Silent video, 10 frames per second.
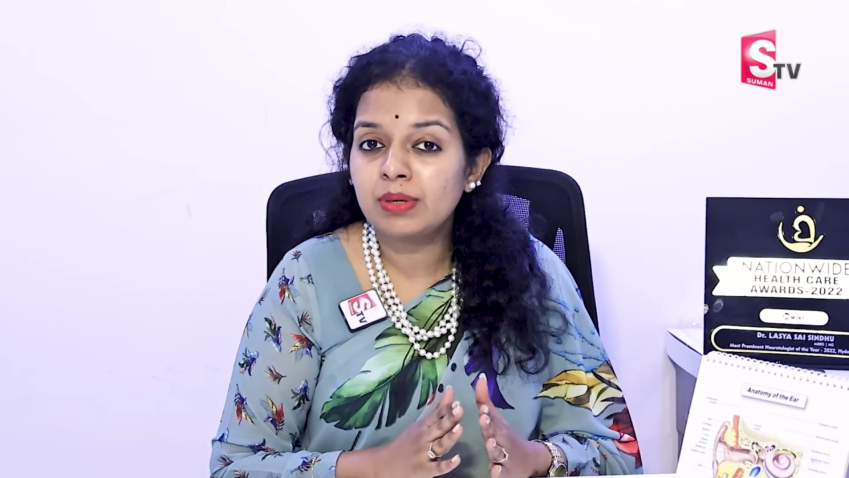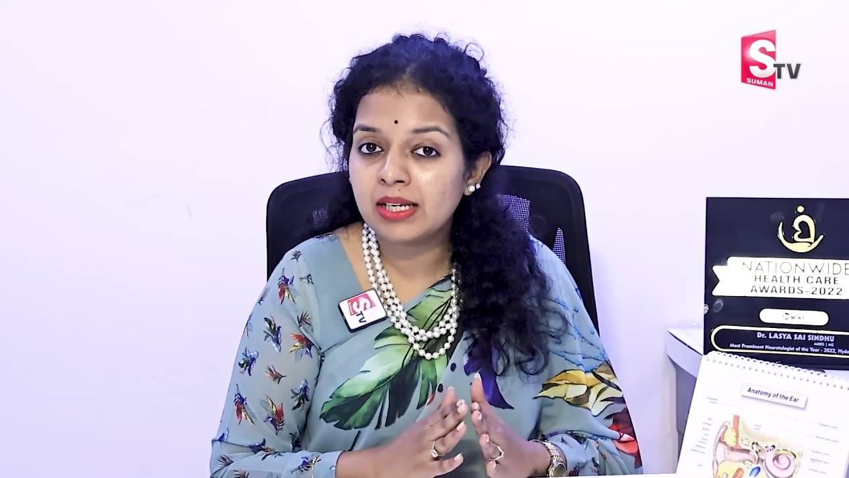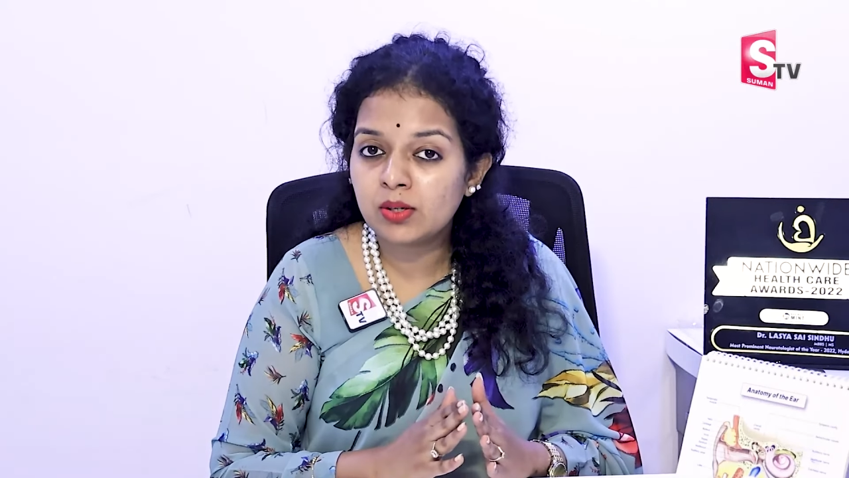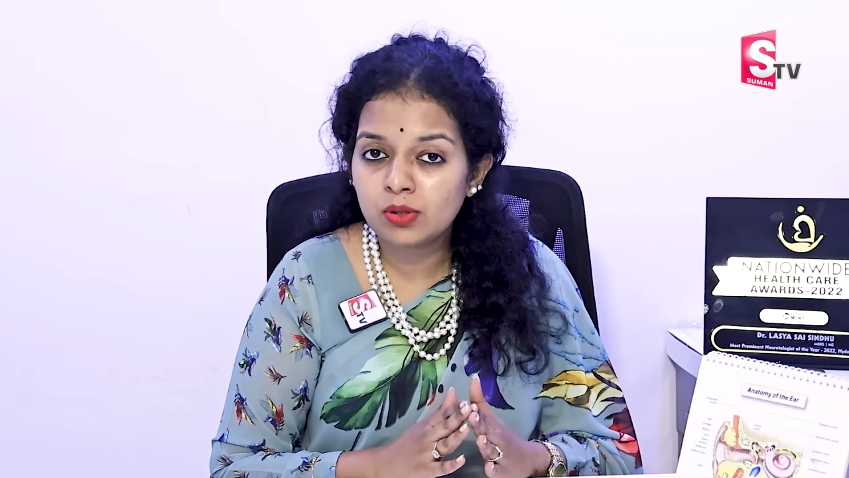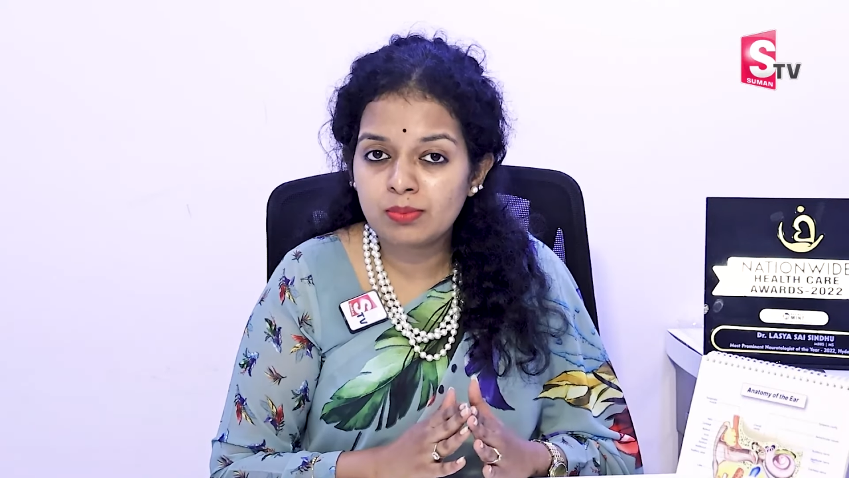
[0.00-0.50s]

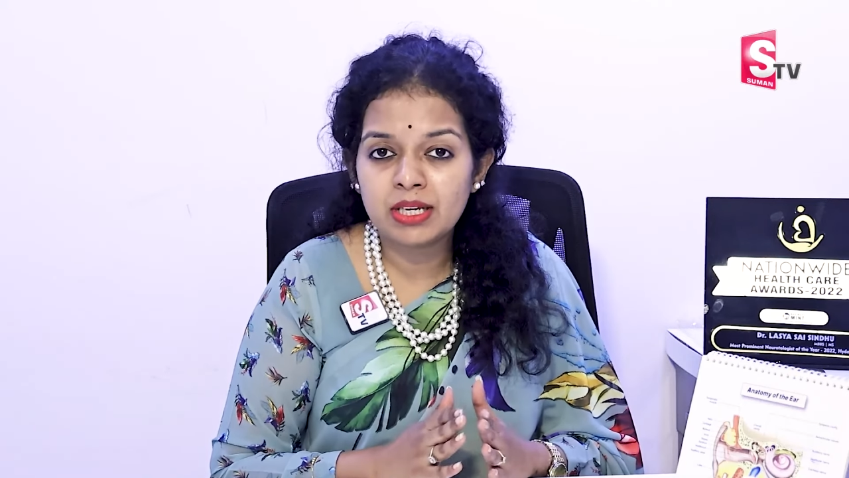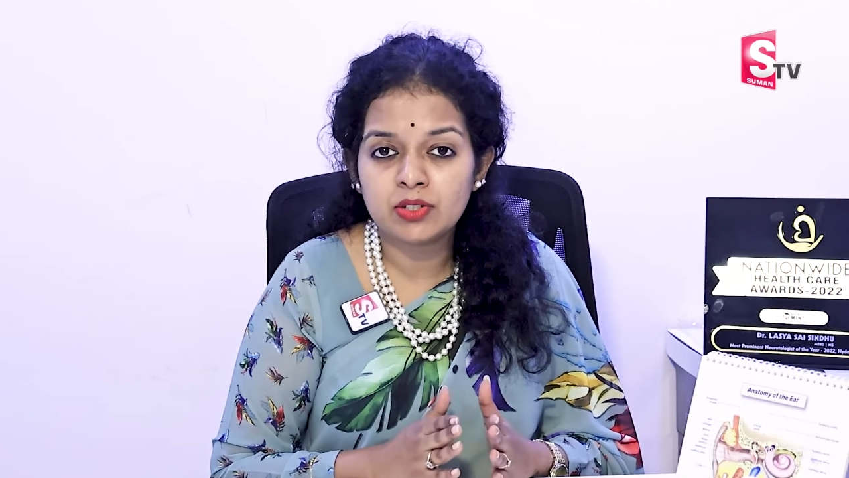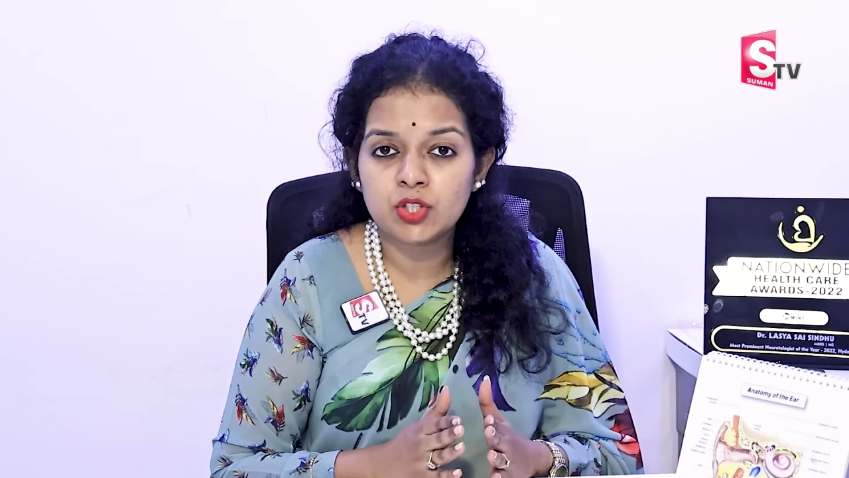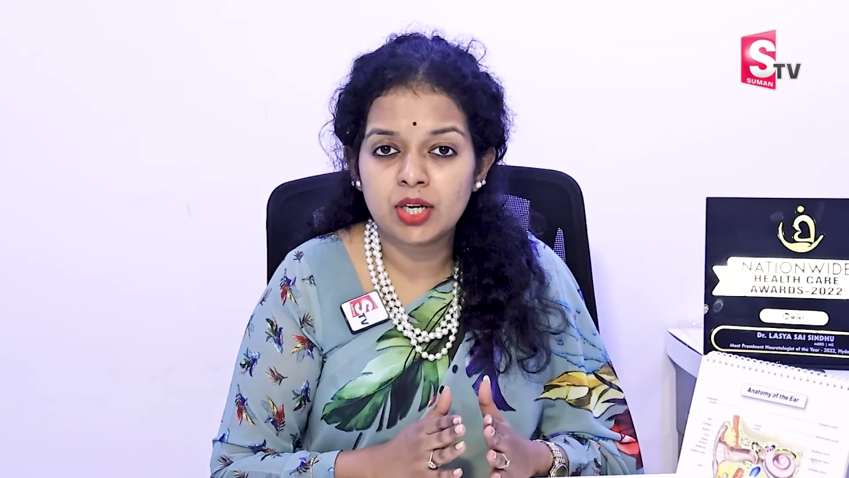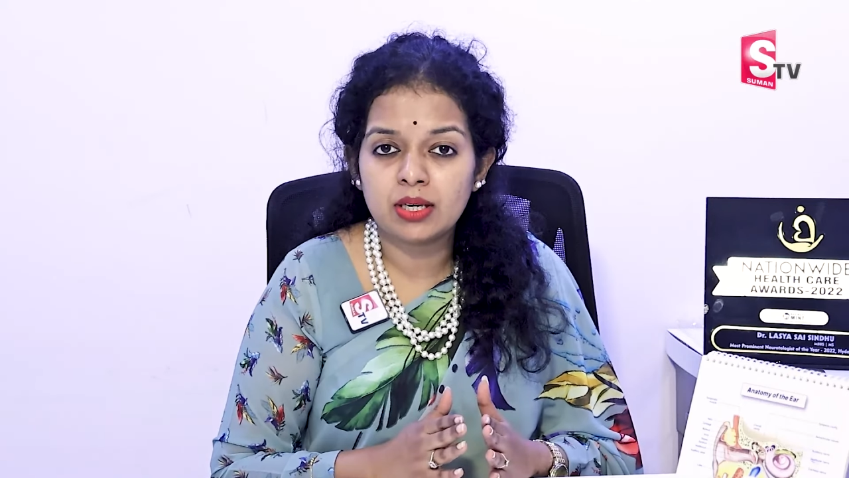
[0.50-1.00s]
बिल्कुल भी
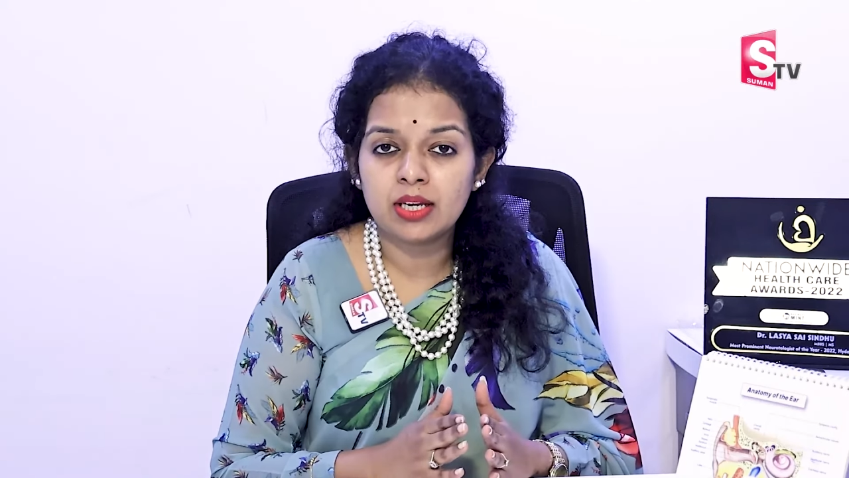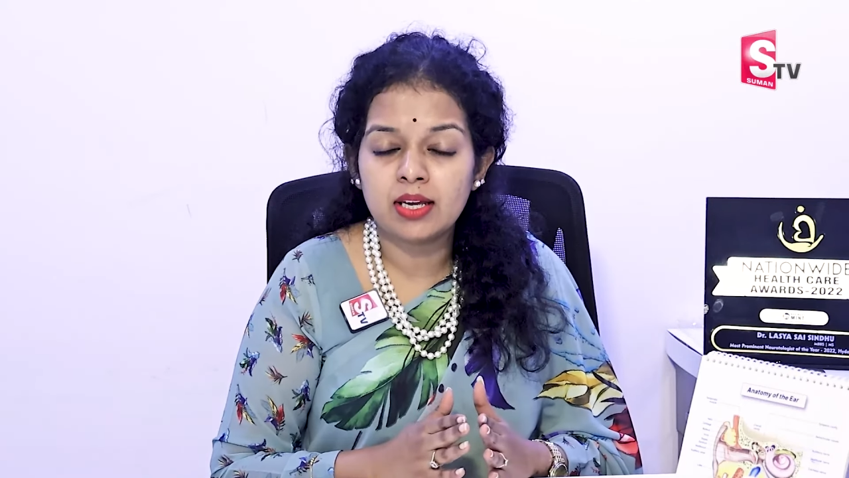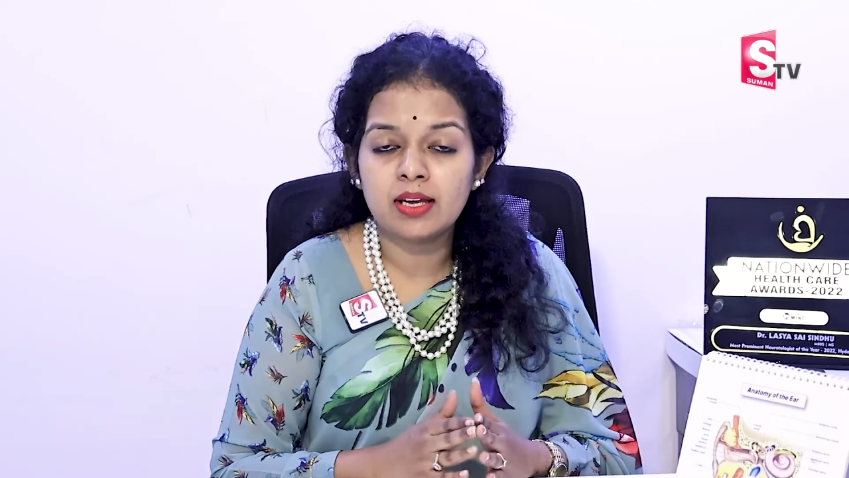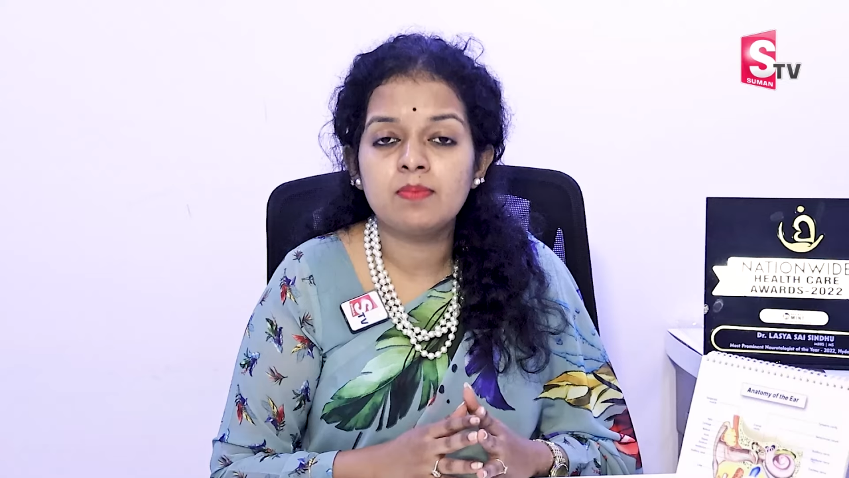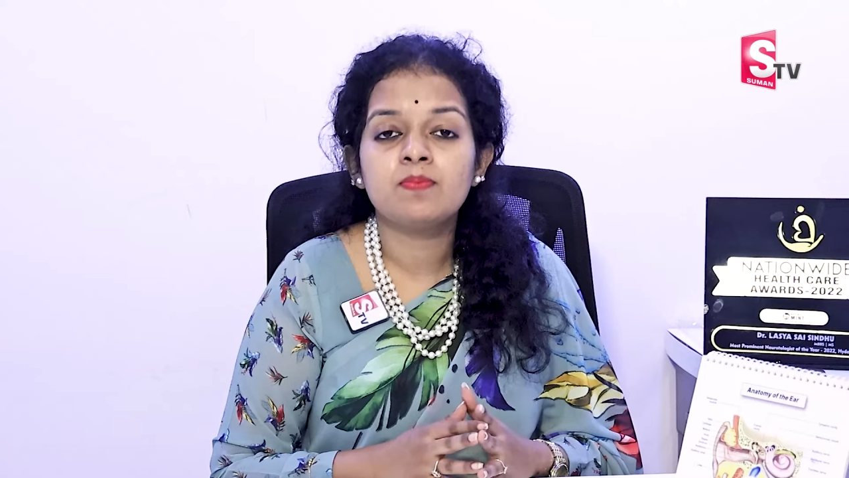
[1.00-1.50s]
अच्छा
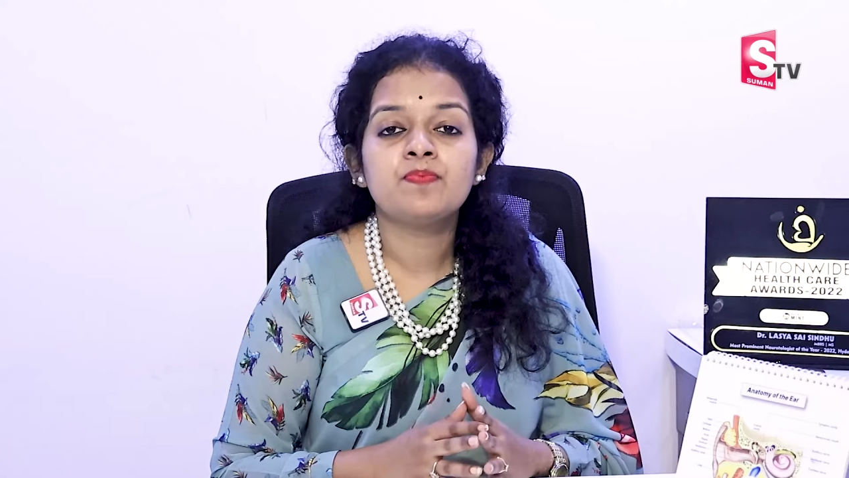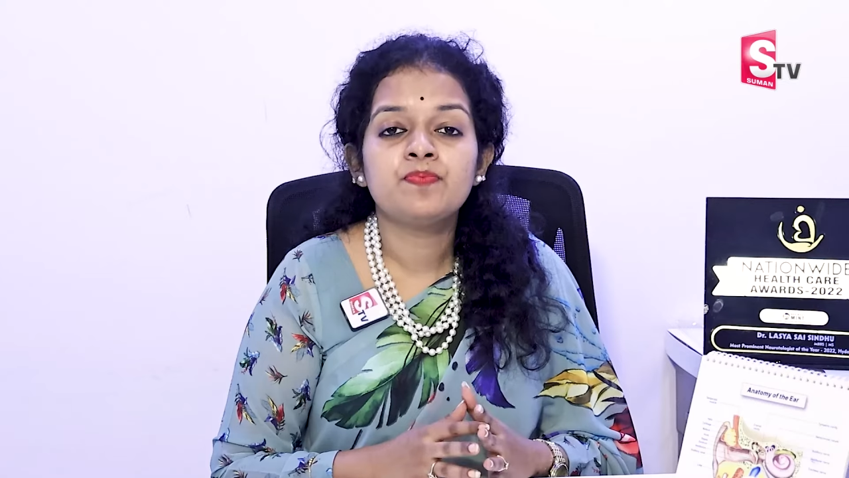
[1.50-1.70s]
नहीं है